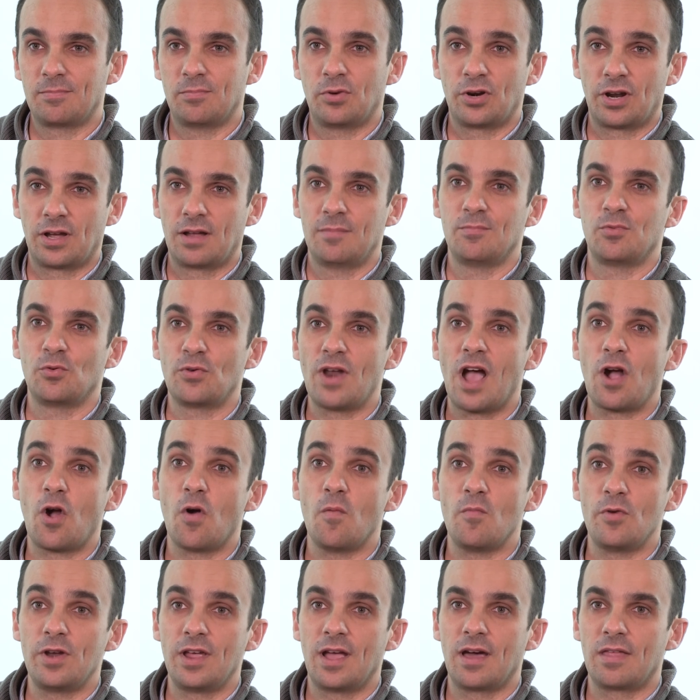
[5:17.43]
Por ejemplo, una
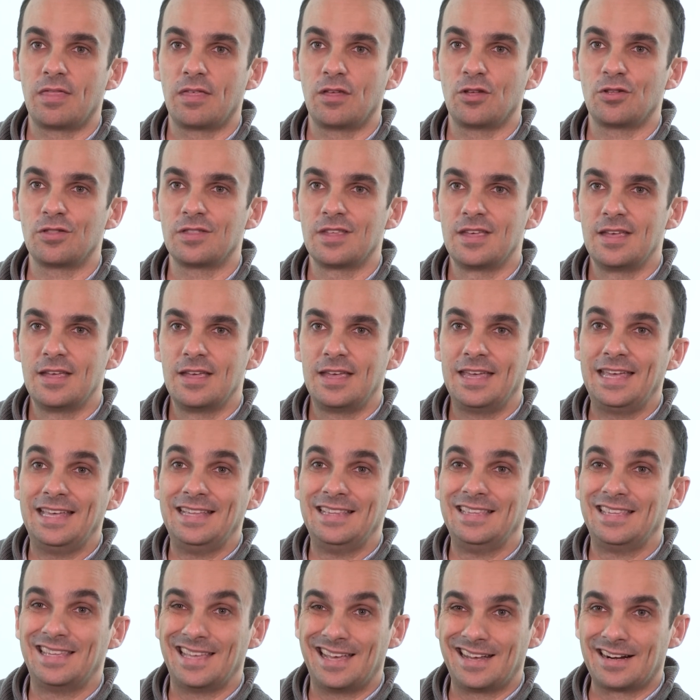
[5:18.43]
comunicación
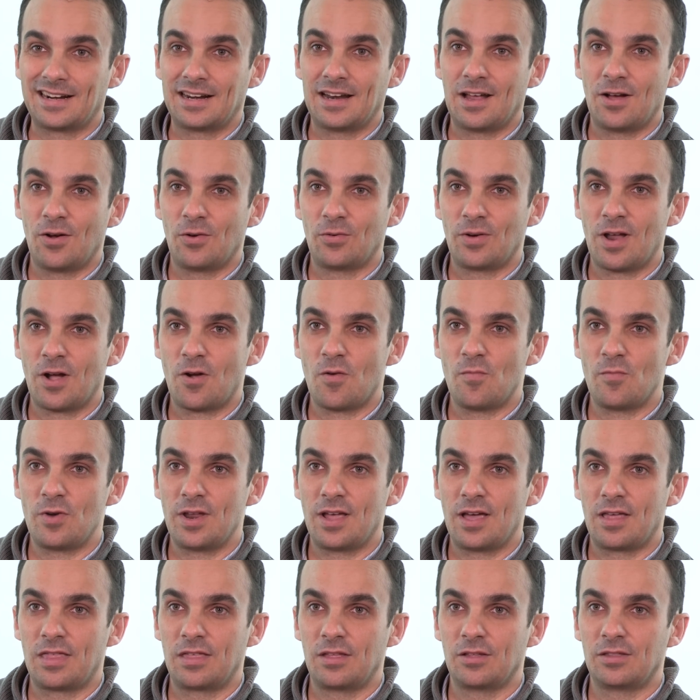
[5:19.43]
interna o una
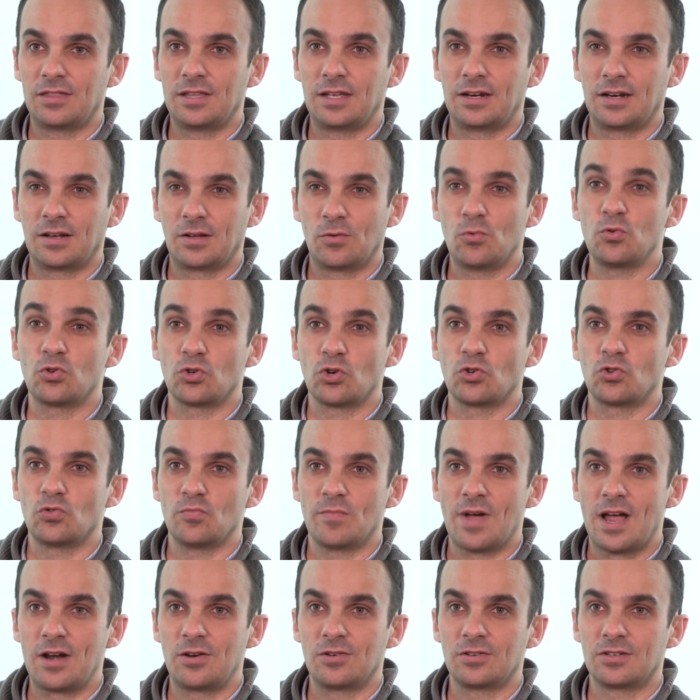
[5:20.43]
comunicación de recursos
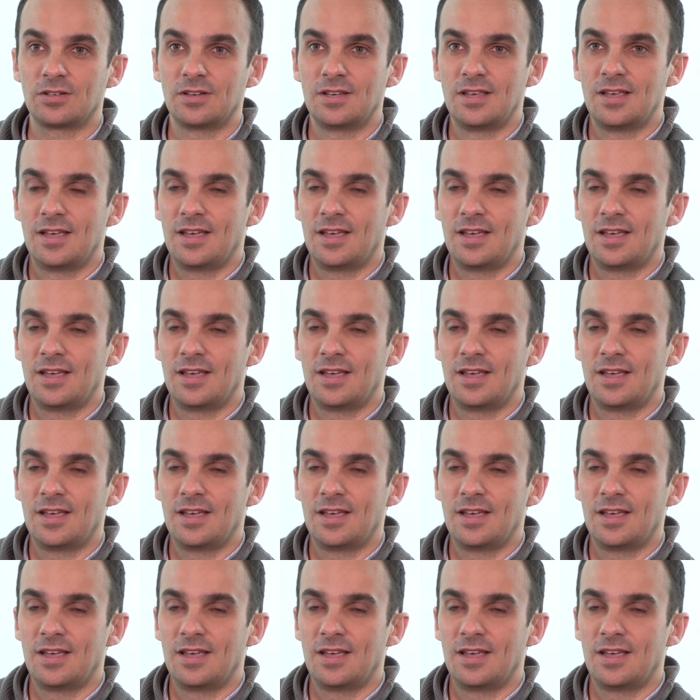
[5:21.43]
humanos,